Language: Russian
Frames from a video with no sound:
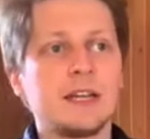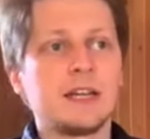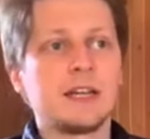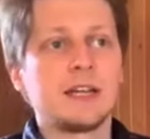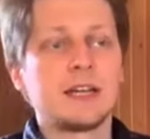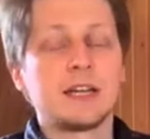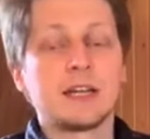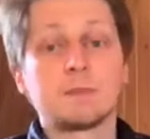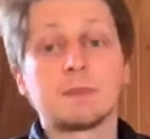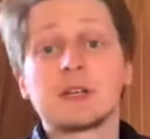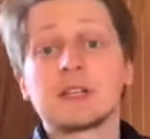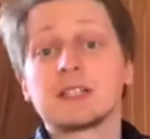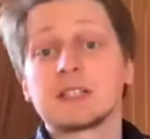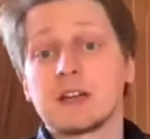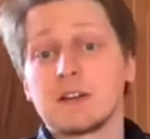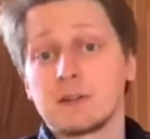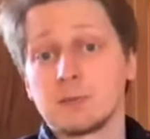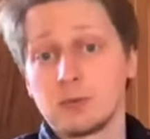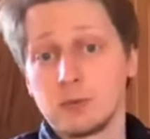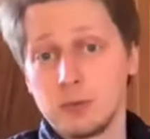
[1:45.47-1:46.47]

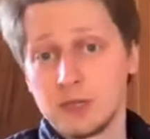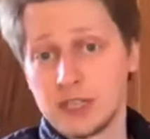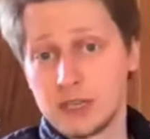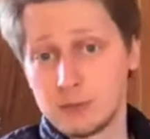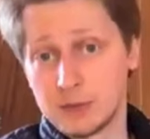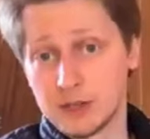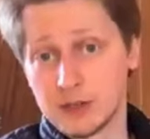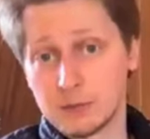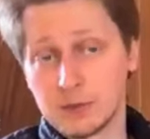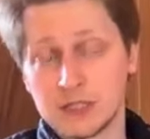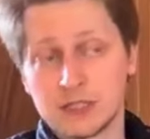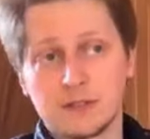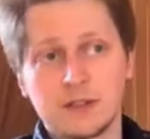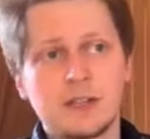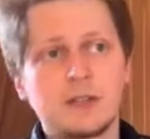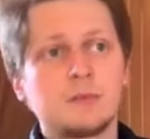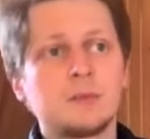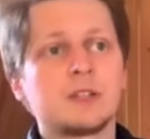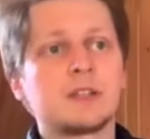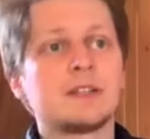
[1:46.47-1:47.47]
представлен публике. Первое представление
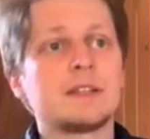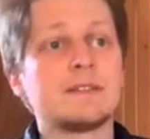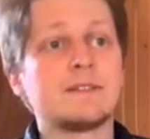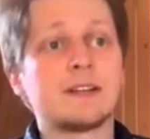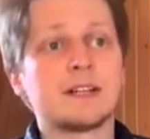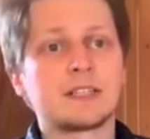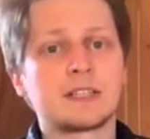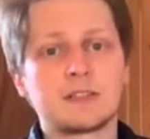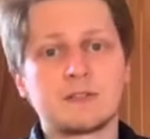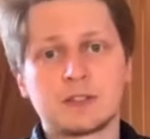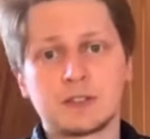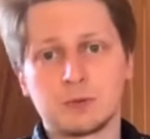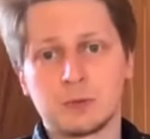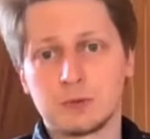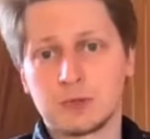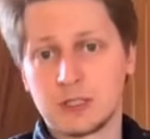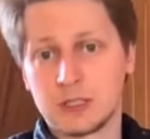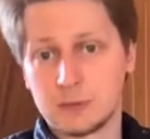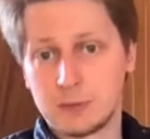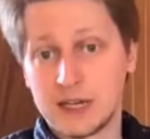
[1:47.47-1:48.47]
было 28
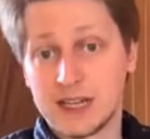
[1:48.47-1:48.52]
сентября